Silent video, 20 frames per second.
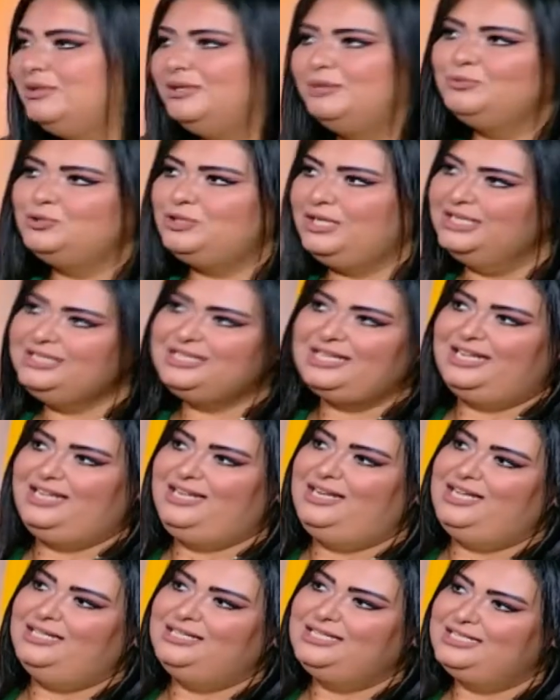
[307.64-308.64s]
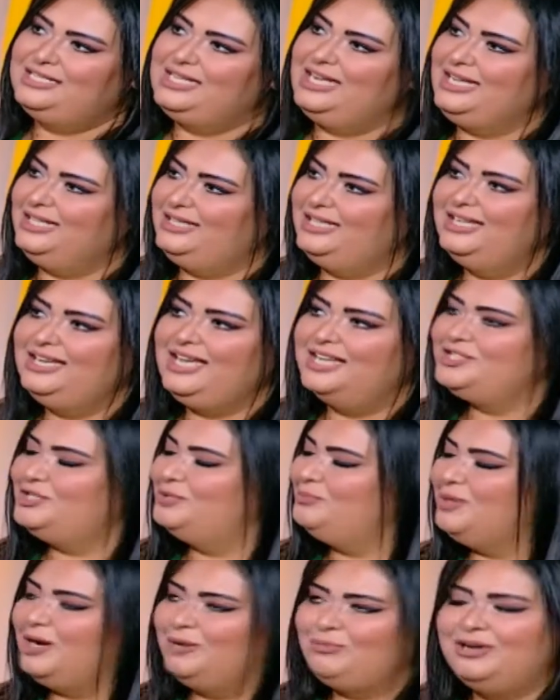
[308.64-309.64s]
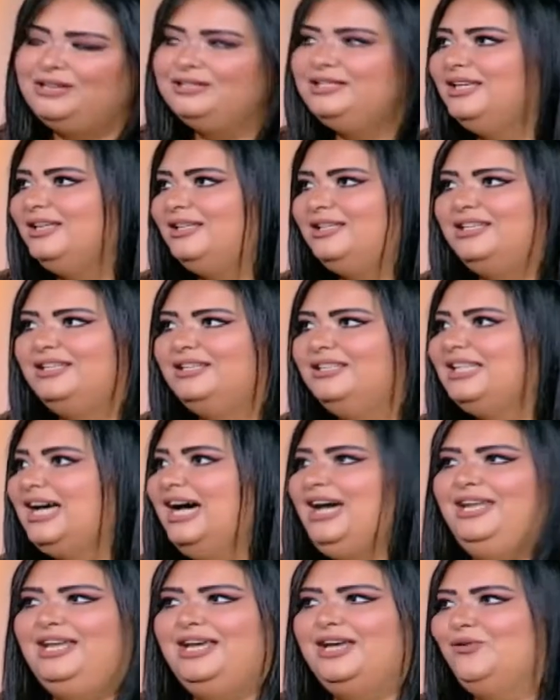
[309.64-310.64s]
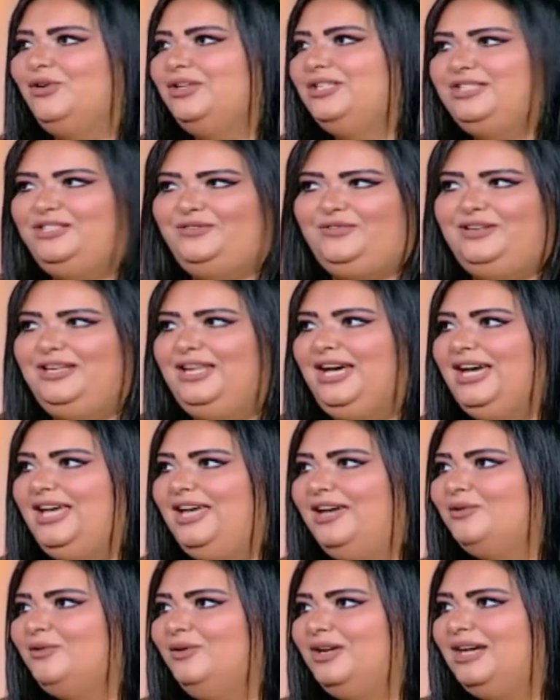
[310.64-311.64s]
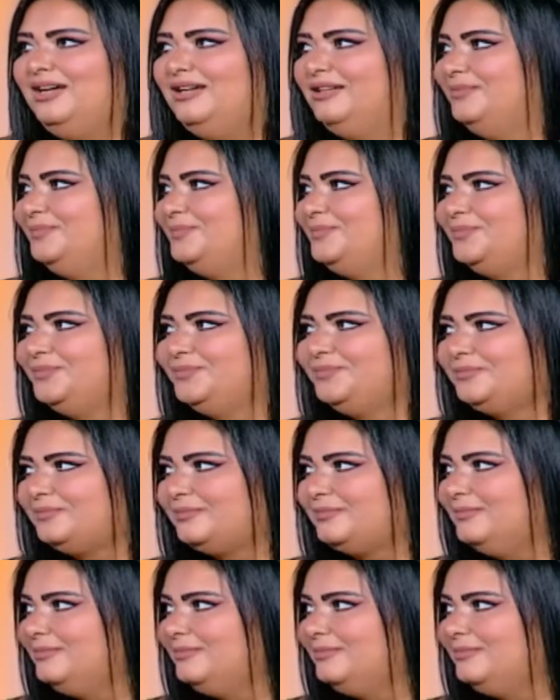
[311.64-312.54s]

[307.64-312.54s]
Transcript: من المسلسل احنا قعدنا سنتين عايشين مع بعض يعني آه. كانت احلى احلى كواليس في الحياه كلها ايه